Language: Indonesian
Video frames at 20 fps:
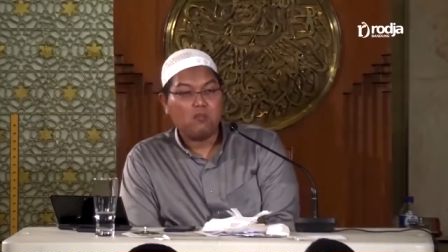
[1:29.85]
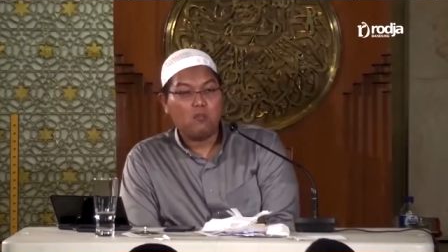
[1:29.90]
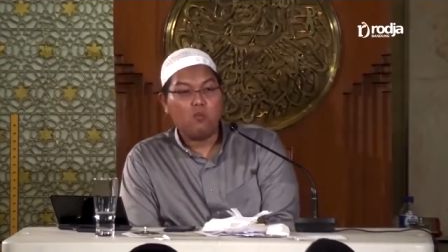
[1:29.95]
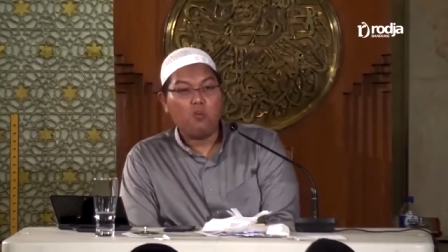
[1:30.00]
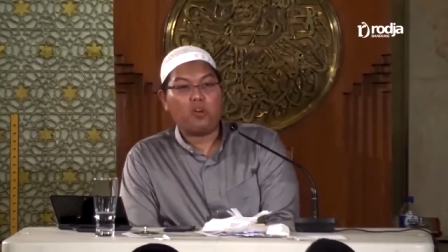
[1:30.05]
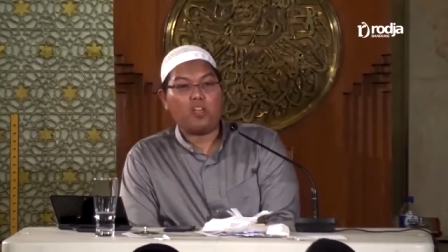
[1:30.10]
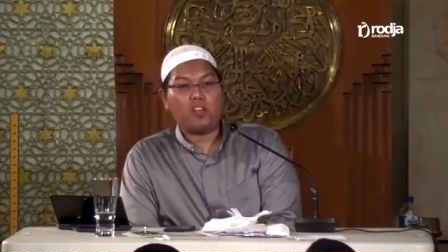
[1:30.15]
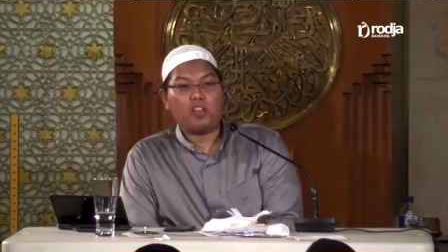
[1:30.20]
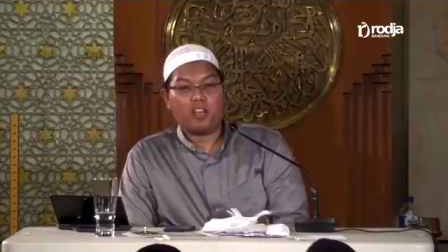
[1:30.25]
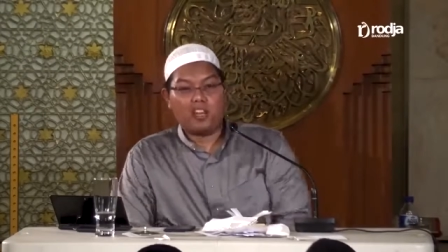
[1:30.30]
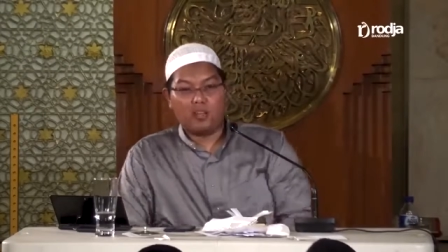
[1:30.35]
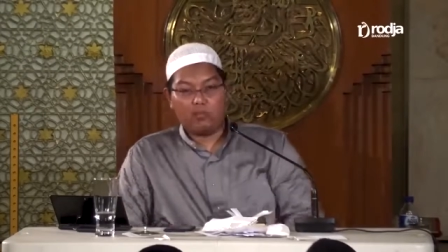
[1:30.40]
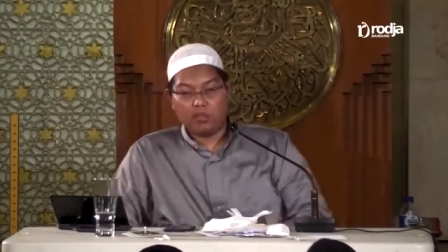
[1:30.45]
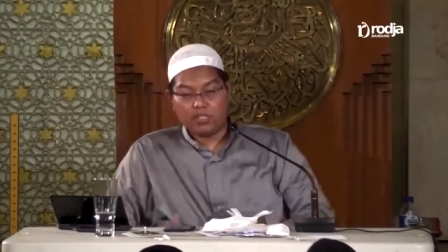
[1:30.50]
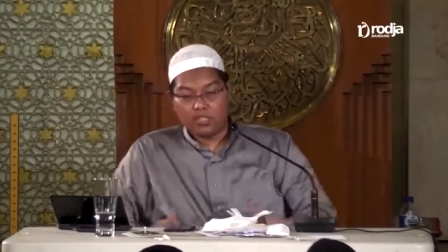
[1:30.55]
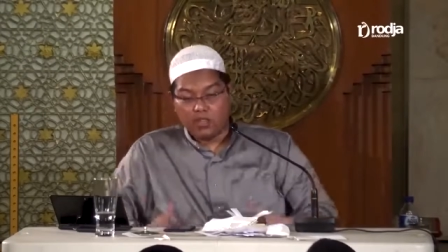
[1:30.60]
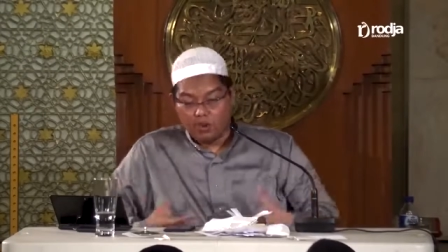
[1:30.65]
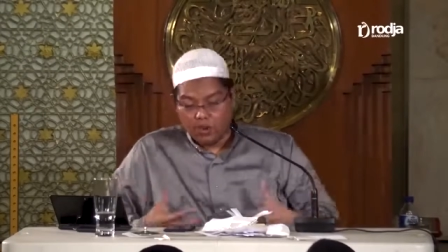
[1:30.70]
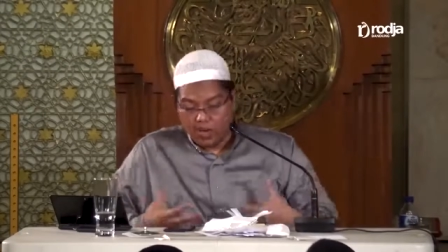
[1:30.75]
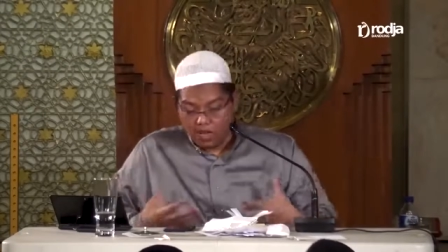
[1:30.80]
Mungkin ada yang
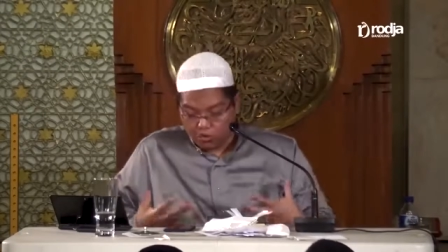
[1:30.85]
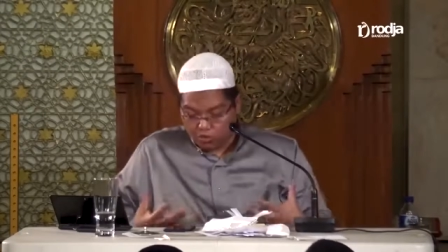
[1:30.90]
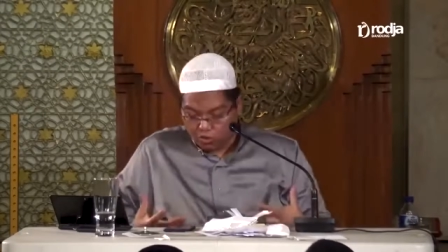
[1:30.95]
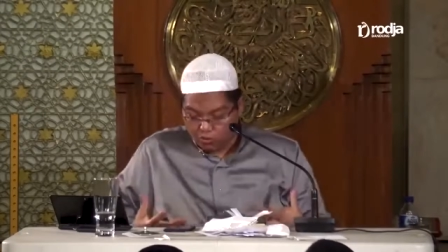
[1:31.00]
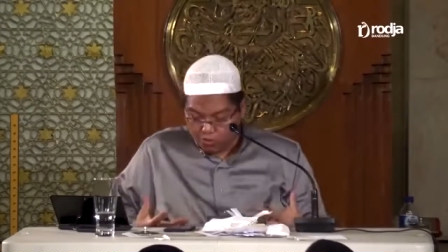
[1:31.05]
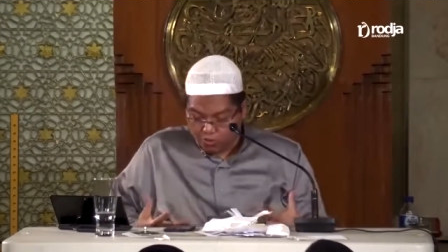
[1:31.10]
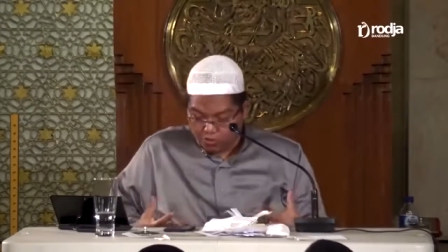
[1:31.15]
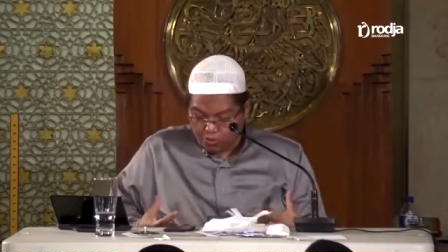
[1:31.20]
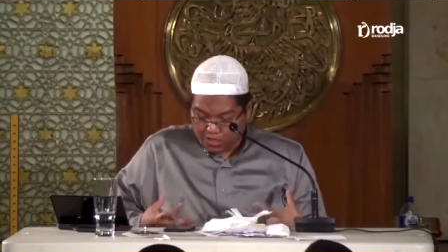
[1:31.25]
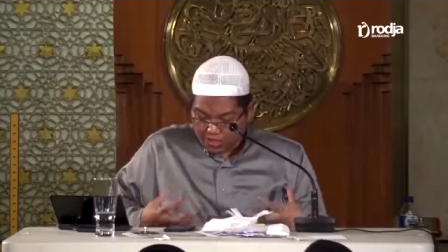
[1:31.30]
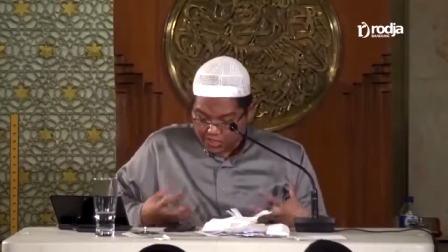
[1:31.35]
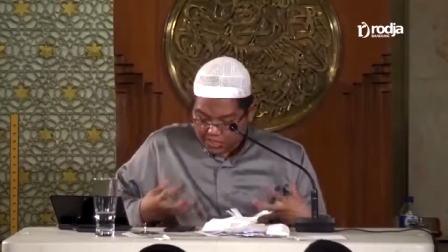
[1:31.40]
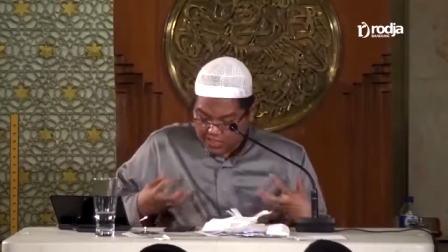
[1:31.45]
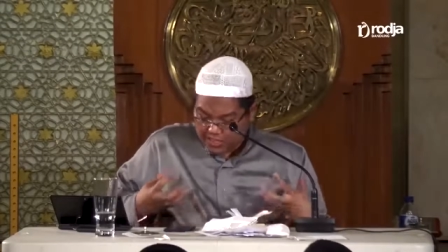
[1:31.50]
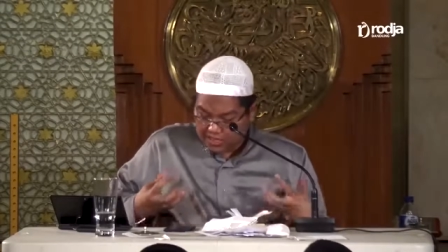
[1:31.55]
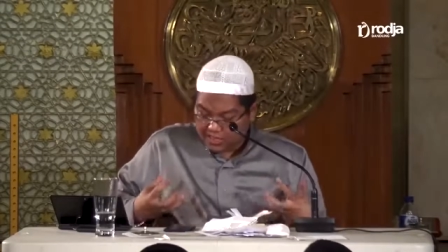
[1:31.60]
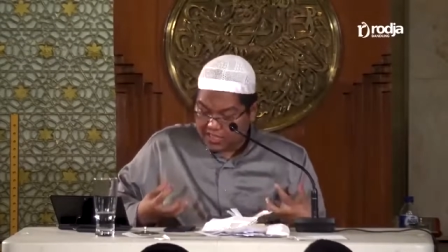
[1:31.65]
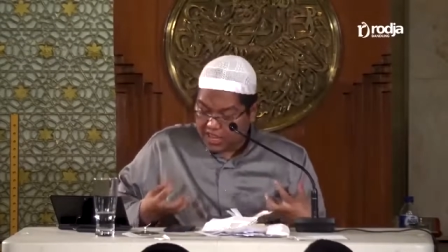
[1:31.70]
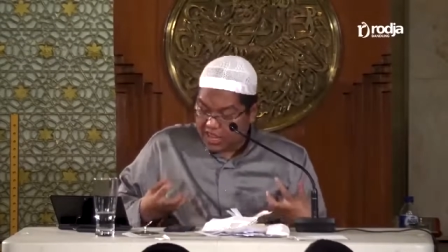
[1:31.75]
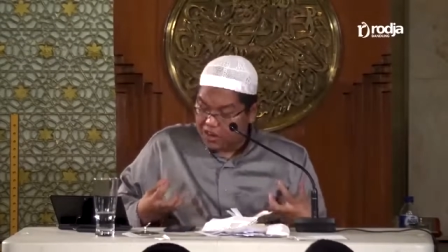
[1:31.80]
bisa olah tubuh, bisa
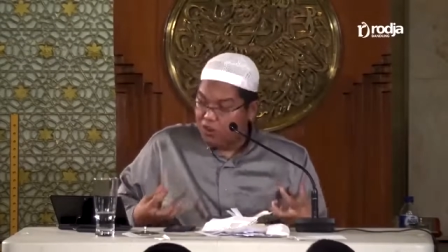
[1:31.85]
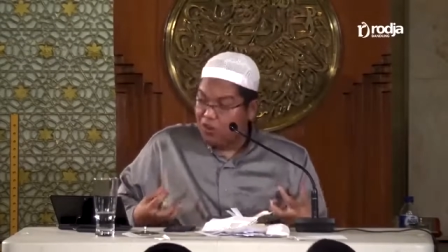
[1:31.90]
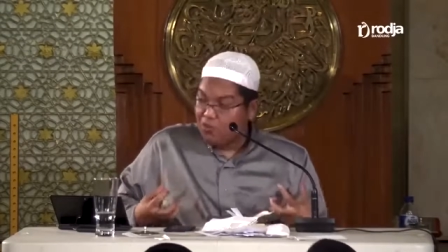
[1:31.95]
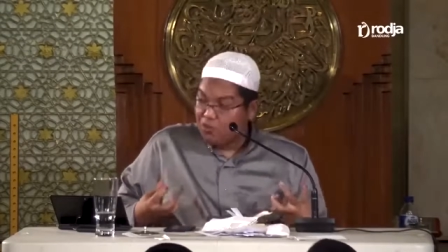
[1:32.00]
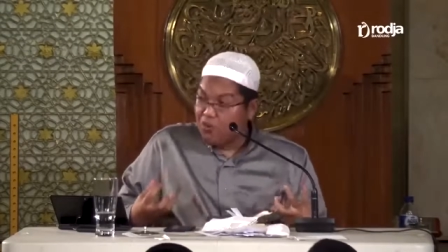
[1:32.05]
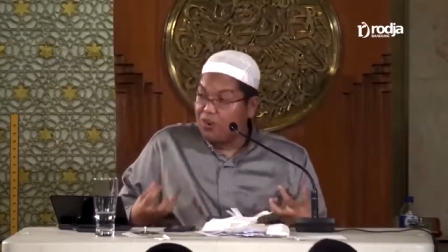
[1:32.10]
jago,